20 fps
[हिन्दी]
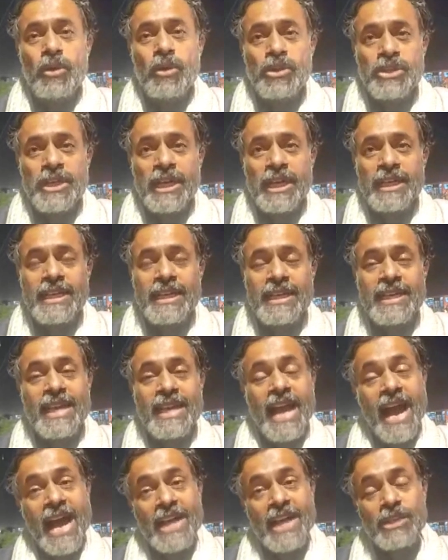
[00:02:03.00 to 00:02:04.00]
घोषणा की
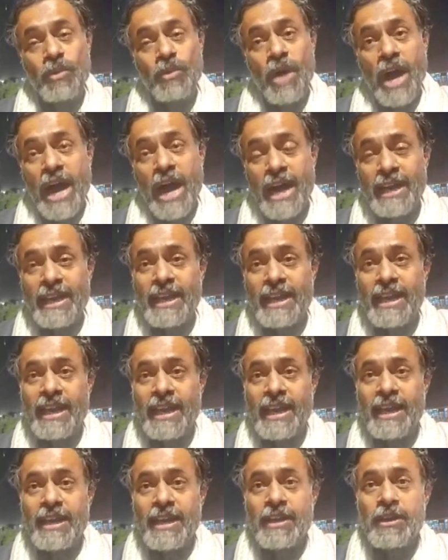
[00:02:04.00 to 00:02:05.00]
कि आज वो आ रहे
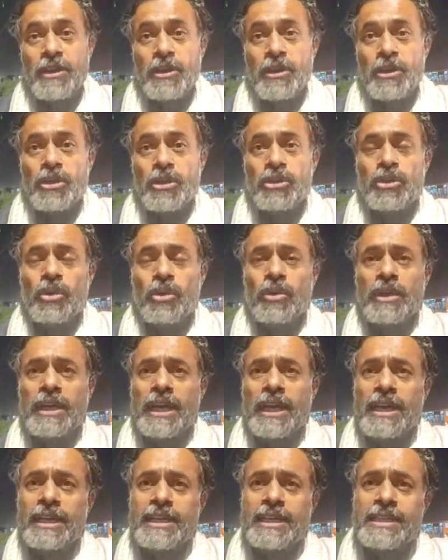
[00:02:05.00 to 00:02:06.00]
हैं तो
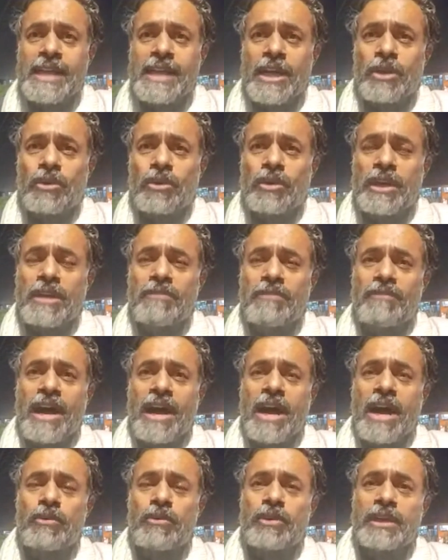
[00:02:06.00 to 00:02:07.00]
कल किसानों ने
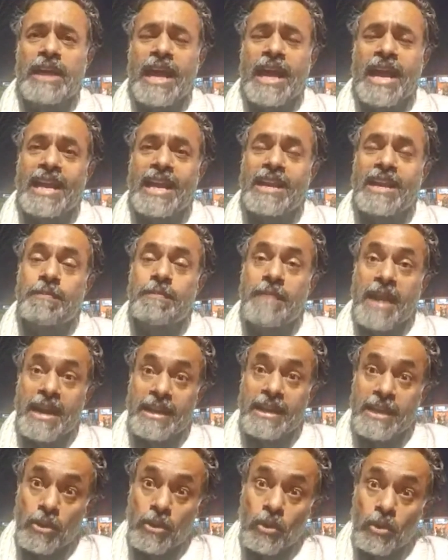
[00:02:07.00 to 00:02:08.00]
वहां उनका
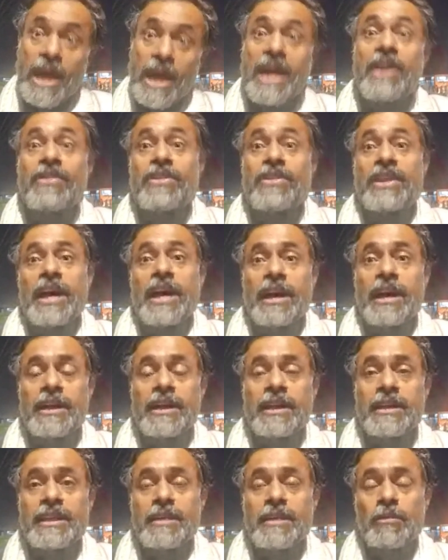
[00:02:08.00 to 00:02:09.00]
हेलीपैड ही उखाड़ दिया
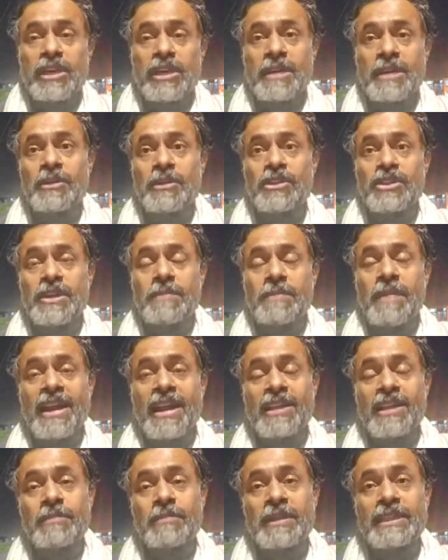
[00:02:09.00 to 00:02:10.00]
कि मुख्यमंत्री
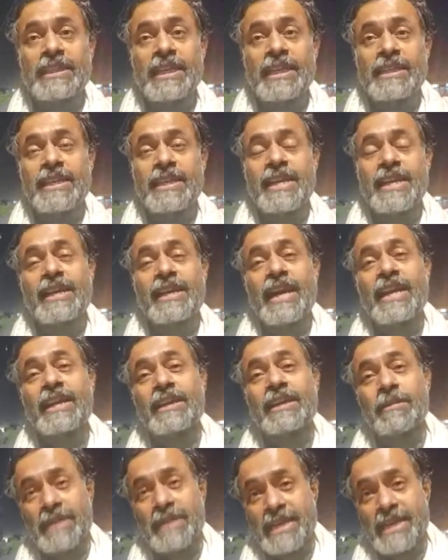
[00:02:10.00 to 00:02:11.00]
भारत बंद के दिन एक
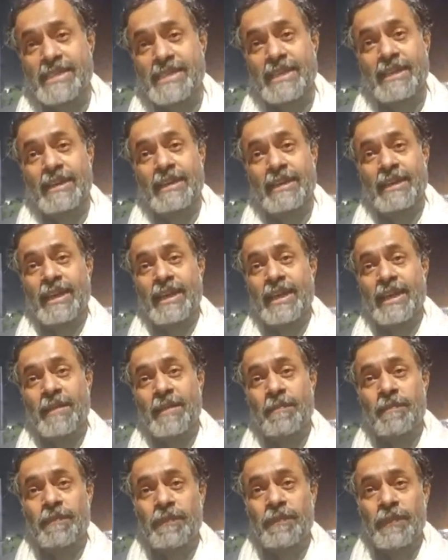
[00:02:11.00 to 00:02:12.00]
कार्यक्रम कैसे कर रहे हैं
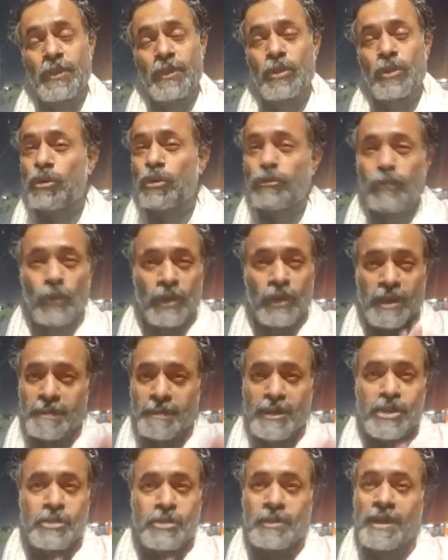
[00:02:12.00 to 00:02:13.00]
तोड़फोड़ के
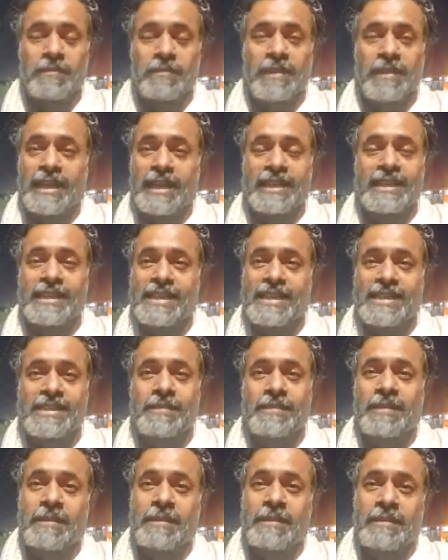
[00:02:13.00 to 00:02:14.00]
पक्ष में हम नहीं थे
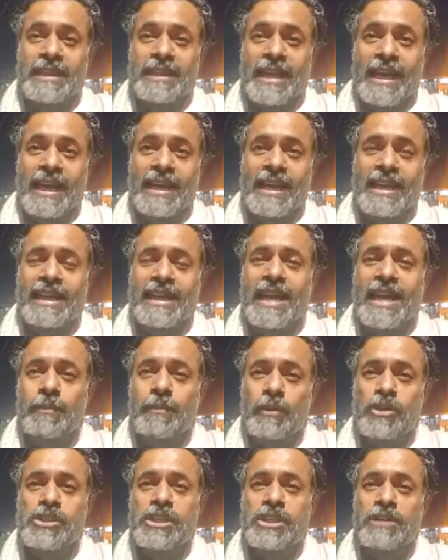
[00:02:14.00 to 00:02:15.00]
जैसा मैंने बताया लेकिन
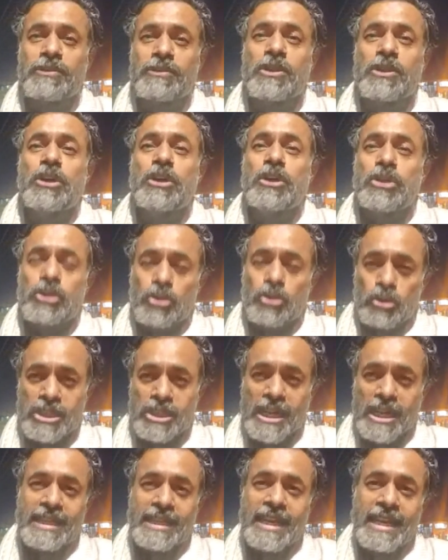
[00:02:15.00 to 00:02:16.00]
आपको सिर्फ
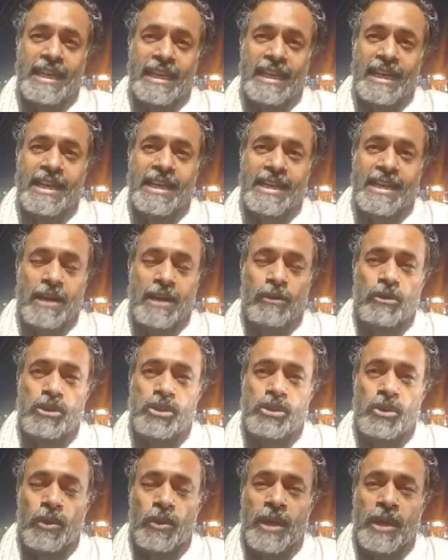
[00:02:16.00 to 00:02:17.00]
सूचना देने के लिए क्या
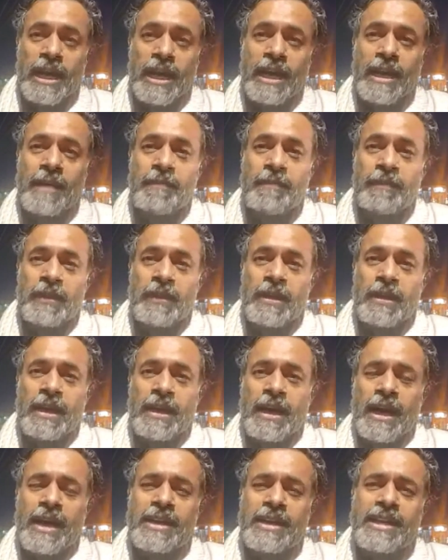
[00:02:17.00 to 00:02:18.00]
कुछ हो रहा है
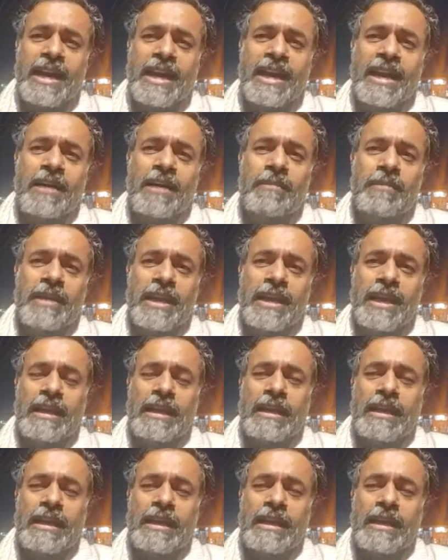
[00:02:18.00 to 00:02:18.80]
हरियाणा में